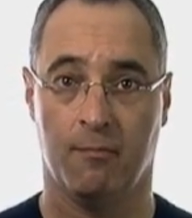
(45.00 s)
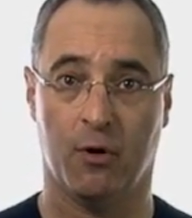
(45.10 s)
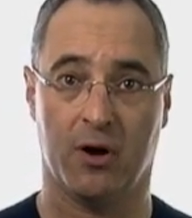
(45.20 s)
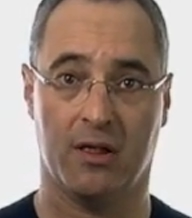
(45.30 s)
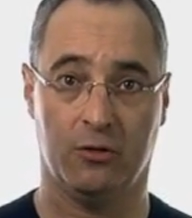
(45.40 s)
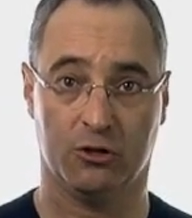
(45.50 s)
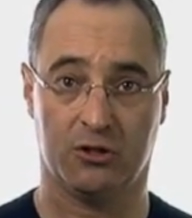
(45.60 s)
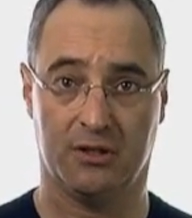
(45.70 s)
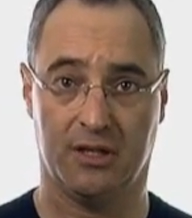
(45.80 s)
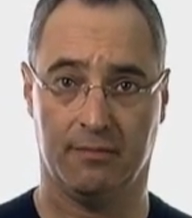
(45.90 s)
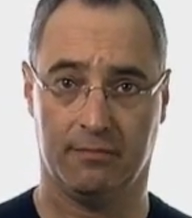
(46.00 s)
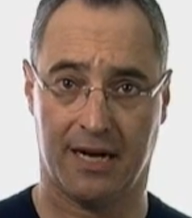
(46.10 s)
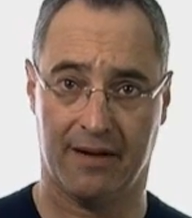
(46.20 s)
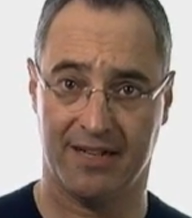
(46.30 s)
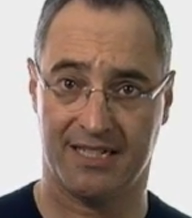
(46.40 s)
Por dos
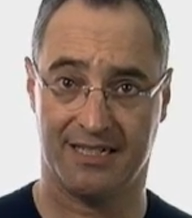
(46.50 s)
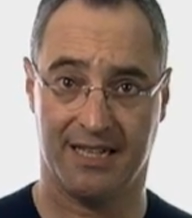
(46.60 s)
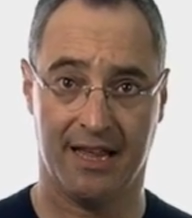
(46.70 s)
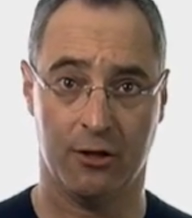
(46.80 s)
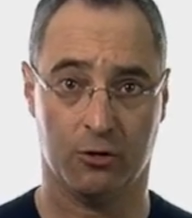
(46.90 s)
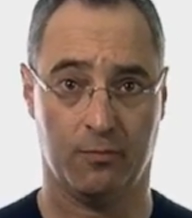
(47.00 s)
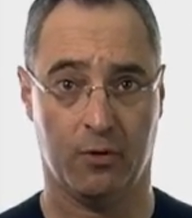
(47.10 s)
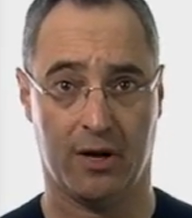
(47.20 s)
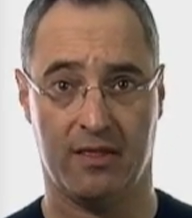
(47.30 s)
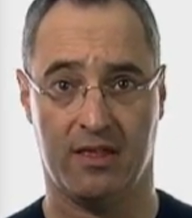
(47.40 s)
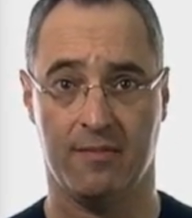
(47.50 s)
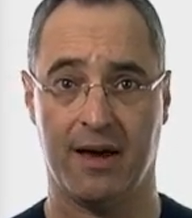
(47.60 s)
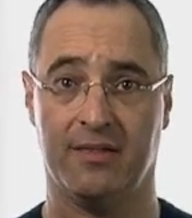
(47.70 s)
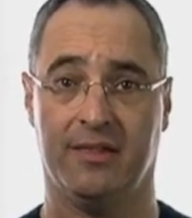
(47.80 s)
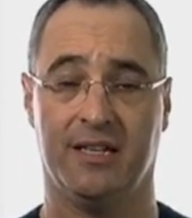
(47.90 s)
traveses de dedo por
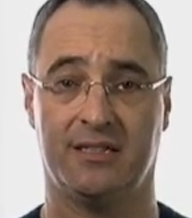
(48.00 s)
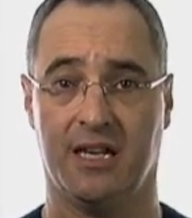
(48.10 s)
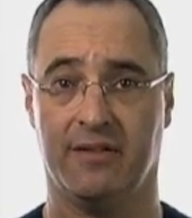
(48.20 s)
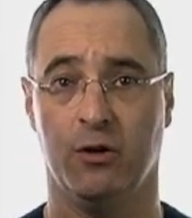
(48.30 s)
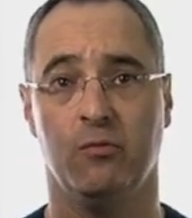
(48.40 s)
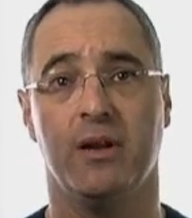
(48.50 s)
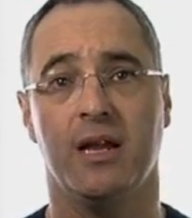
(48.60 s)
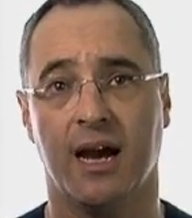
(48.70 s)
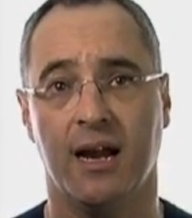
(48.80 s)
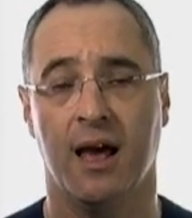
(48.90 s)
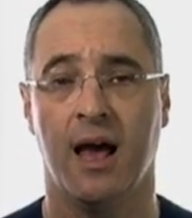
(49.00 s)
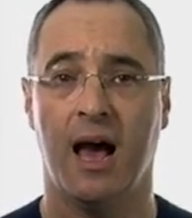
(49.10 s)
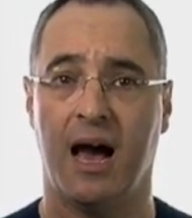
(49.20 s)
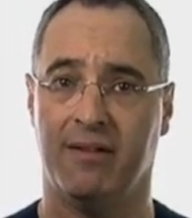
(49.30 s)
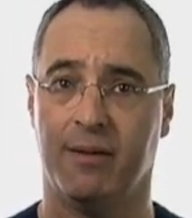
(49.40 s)
encima de este nivel umbilical,
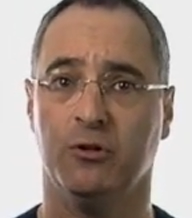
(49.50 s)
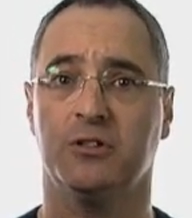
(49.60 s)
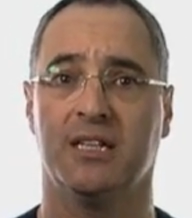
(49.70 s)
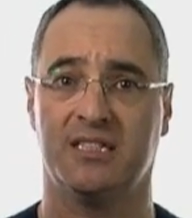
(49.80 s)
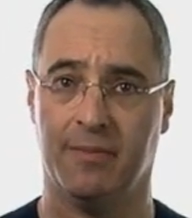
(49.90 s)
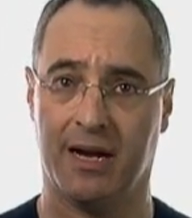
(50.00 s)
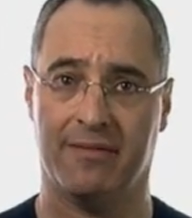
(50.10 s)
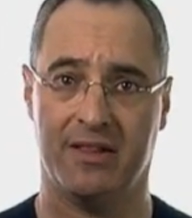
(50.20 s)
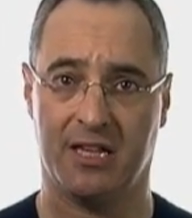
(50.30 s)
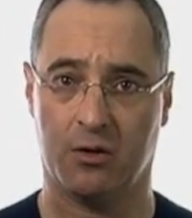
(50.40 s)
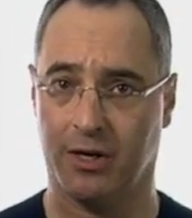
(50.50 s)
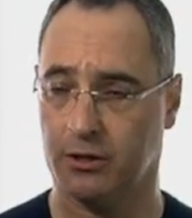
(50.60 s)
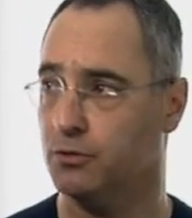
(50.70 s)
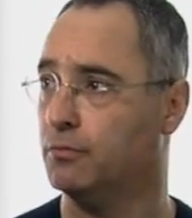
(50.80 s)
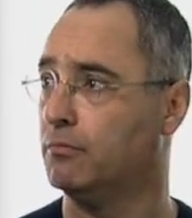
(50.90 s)
hablamos de semana
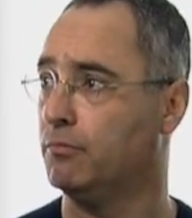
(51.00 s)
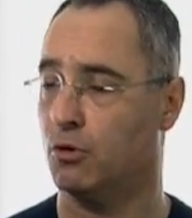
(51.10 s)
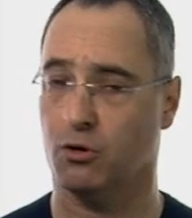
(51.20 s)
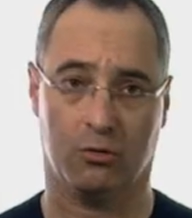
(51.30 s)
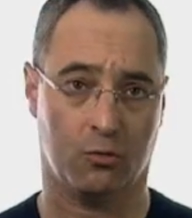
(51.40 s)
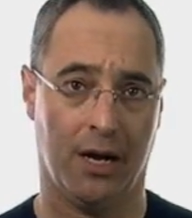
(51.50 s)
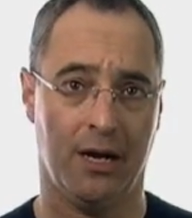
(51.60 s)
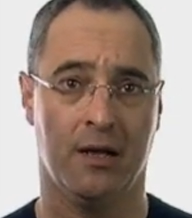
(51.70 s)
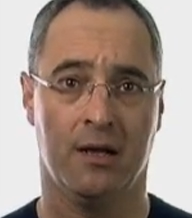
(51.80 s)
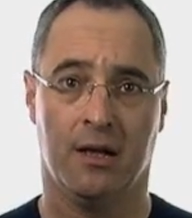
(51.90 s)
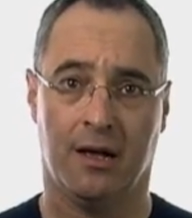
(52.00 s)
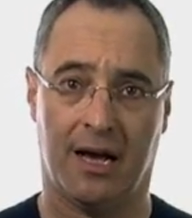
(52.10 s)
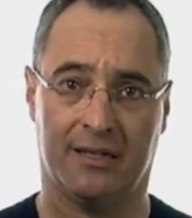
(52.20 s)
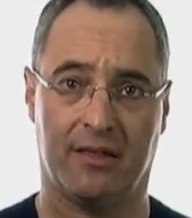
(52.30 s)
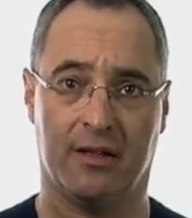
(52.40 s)
24, por lo cual,
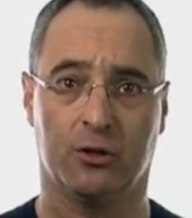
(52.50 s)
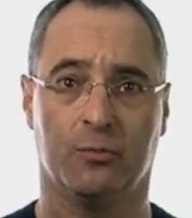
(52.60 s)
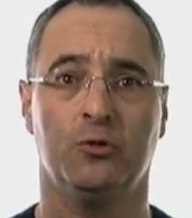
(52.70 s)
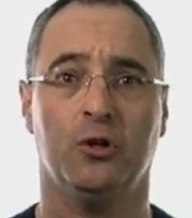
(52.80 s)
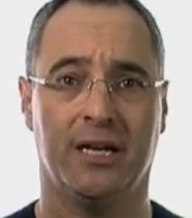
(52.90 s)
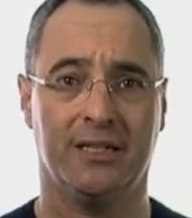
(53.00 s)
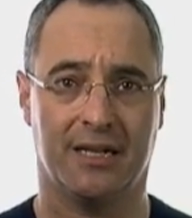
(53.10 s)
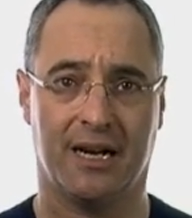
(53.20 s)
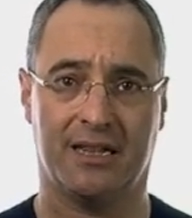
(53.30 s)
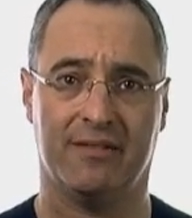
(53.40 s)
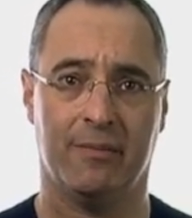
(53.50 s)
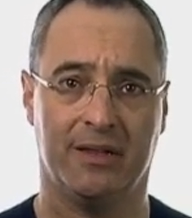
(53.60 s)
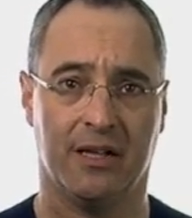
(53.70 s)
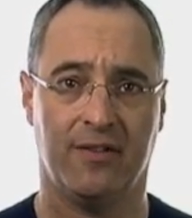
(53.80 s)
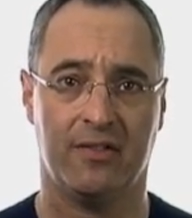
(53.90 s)
hasta cierto punto, es
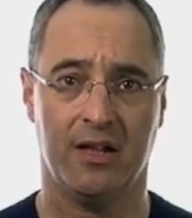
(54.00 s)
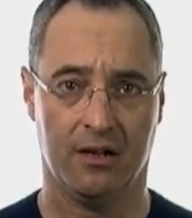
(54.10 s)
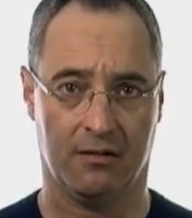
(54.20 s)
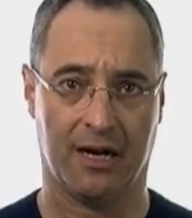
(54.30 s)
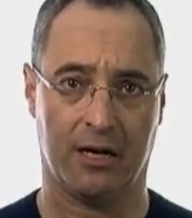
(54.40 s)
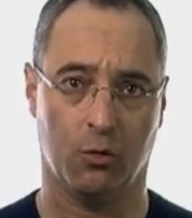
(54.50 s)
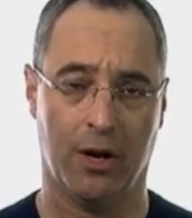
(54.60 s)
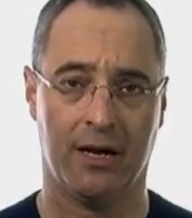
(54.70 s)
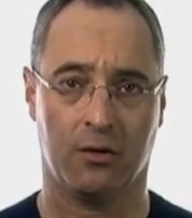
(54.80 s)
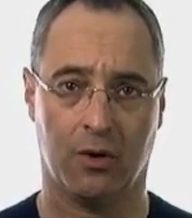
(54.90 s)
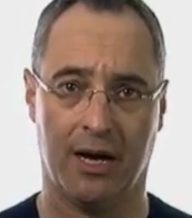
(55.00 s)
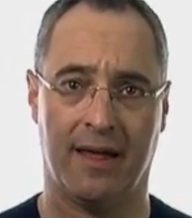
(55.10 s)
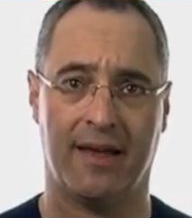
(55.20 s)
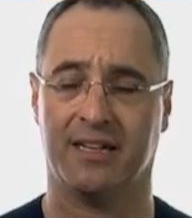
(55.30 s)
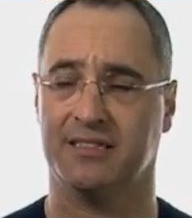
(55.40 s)
relativamente fácil calcular cuál es
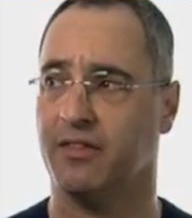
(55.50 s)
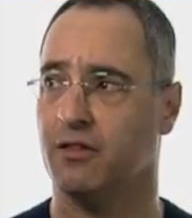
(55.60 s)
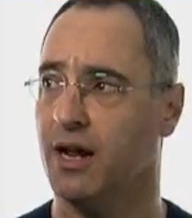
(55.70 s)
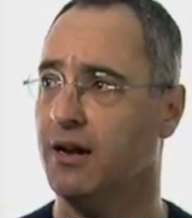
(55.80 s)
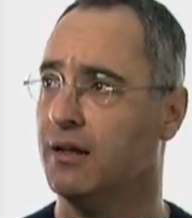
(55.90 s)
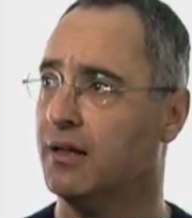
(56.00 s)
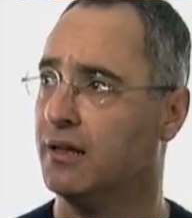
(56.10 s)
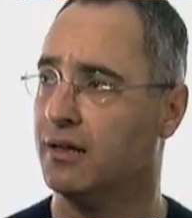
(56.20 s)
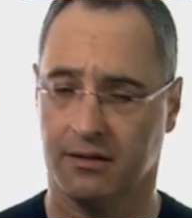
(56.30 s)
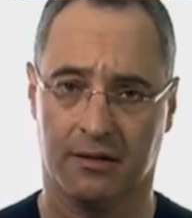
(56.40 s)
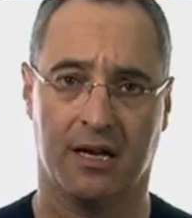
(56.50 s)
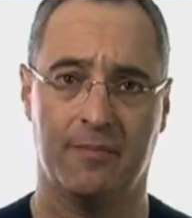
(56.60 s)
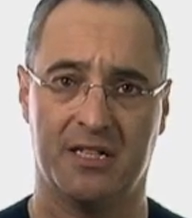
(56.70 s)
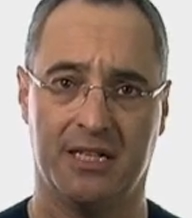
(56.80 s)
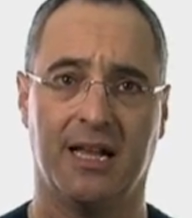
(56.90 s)
la edad gestacional que
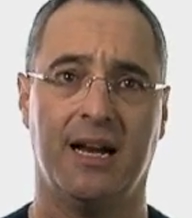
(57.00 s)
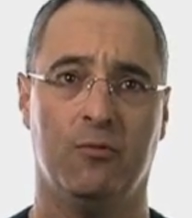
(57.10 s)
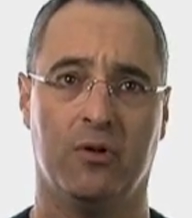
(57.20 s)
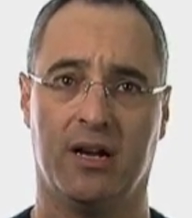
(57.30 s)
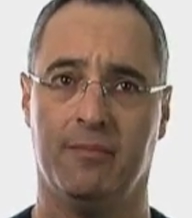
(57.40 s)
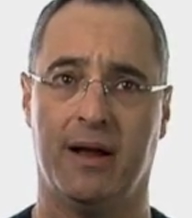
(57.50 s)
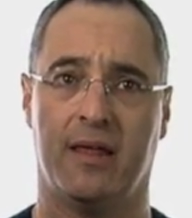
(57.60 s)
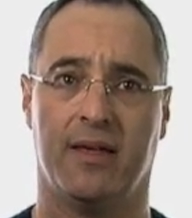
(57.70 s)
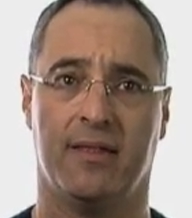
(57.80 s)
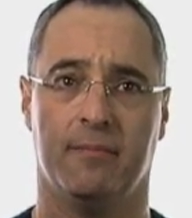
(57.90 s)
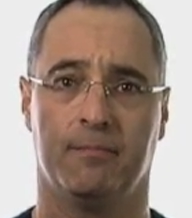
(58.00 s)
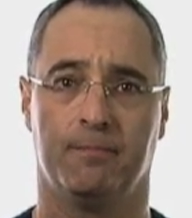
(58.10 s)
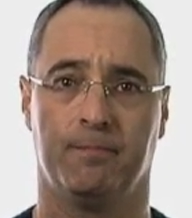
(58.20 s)
presenta la mujer embarazada.